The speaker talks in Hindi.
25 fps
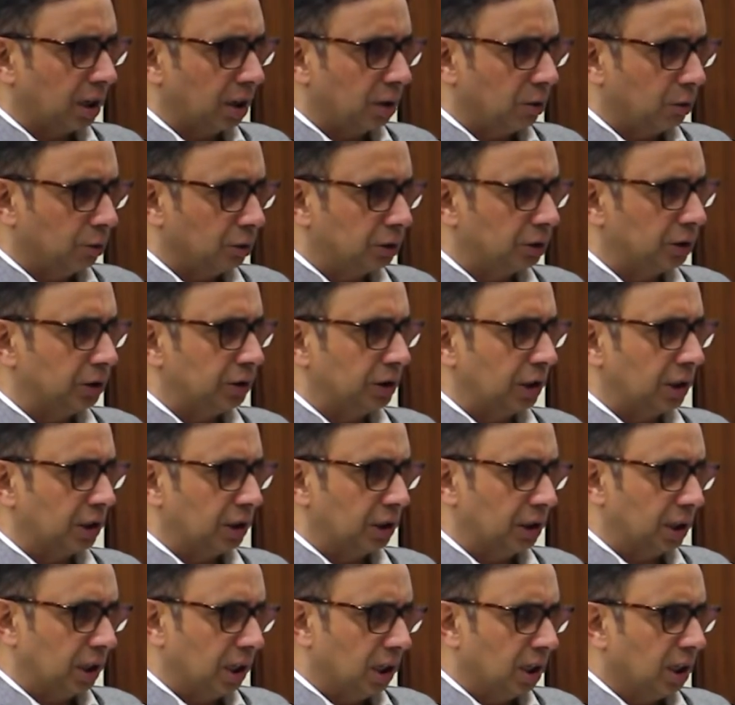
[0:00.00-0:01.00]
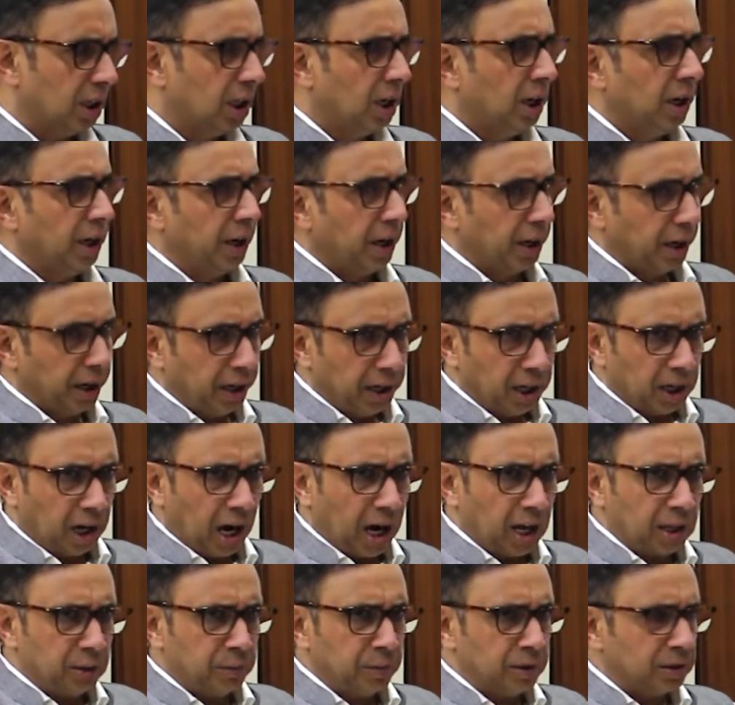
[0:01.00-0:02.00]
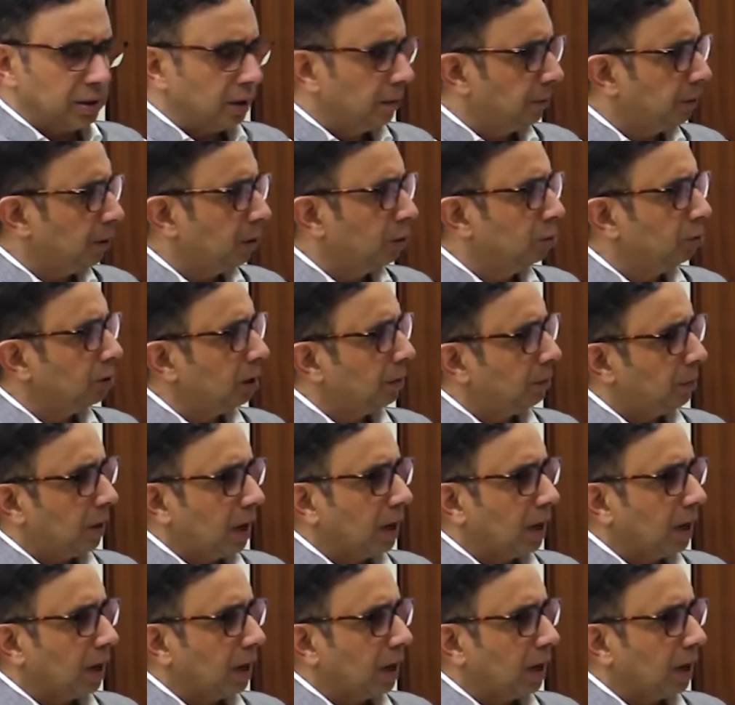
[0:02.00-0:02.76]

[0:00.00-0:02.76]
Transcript: की कोशिशें की हैं एक आध में सफल हुए हैं